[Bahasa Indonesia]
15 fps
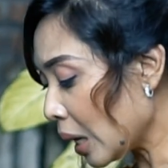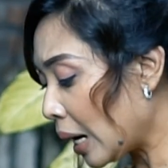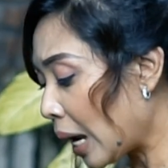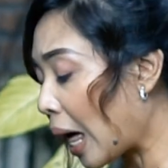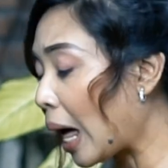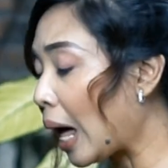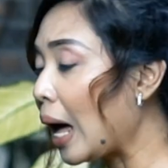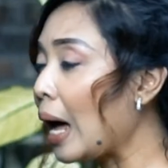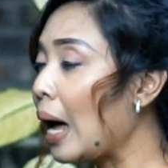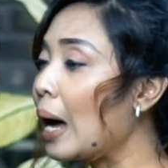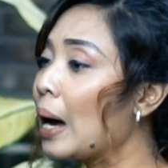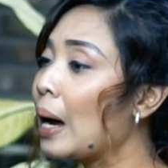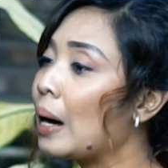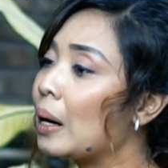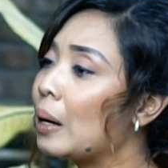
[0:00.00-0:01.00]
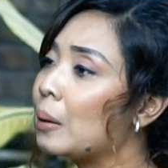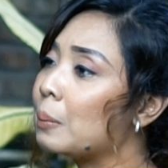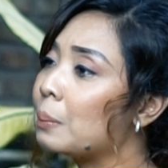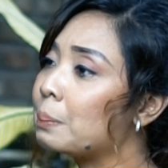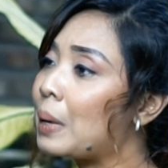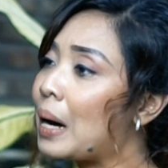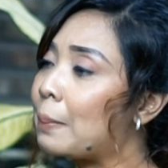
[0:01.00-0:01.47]
Lah,
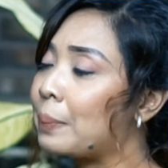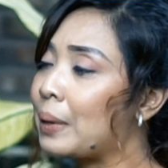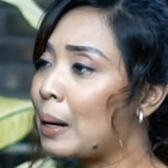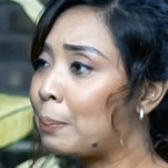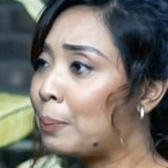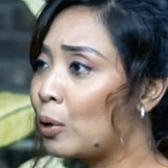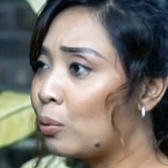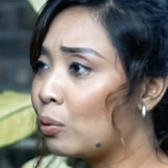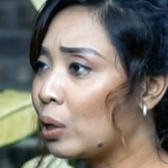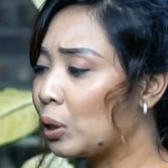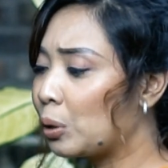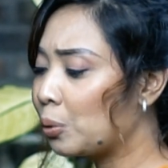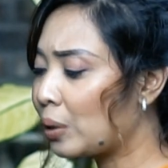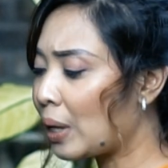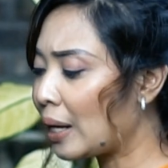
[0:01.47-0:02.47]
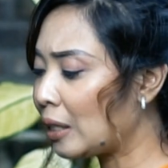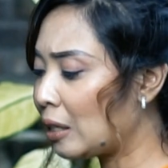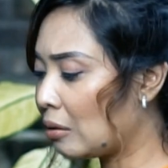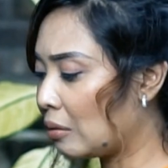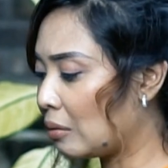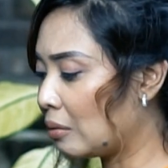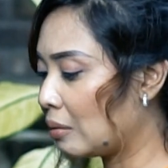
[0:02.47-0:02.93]
Pak Prabowo itu kan
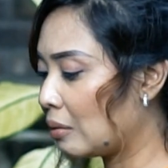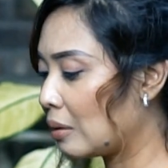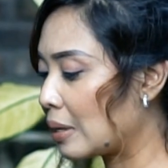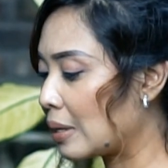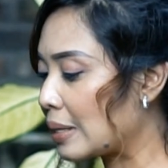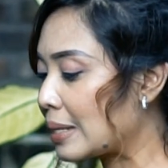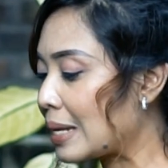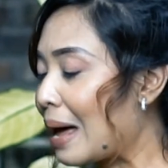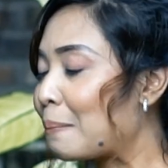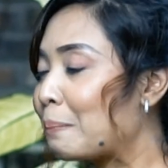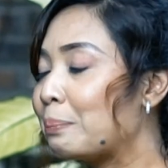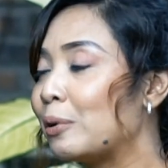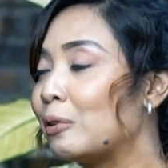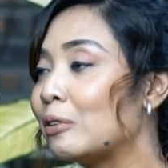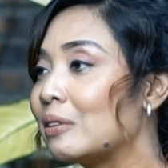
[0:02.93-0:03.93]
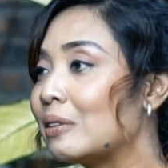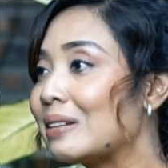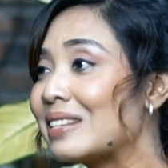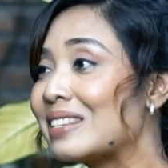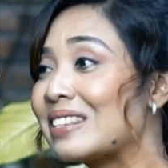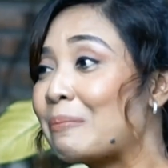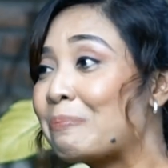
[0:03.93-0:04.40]
yo sampun
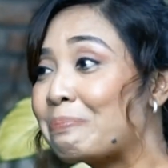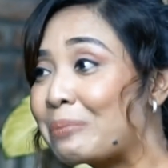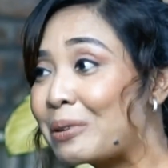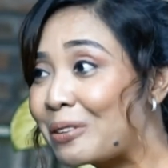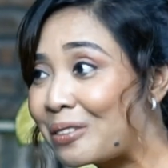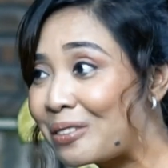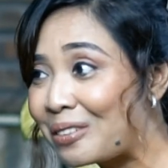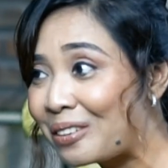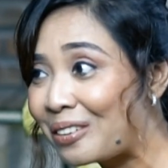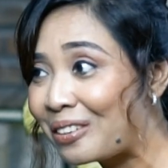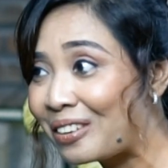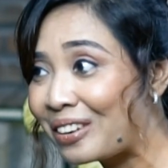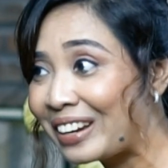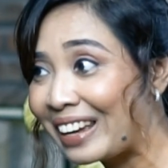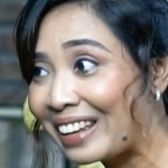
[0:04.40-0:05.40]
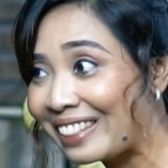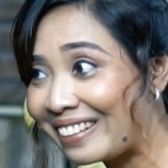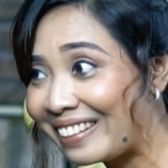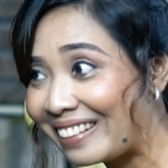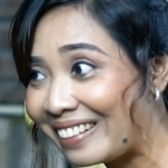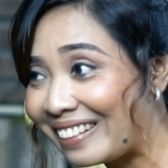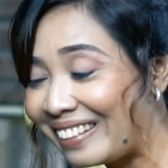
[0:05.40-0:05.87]
sepuh
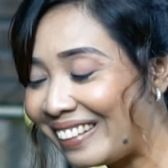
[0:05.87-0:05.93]
gitu.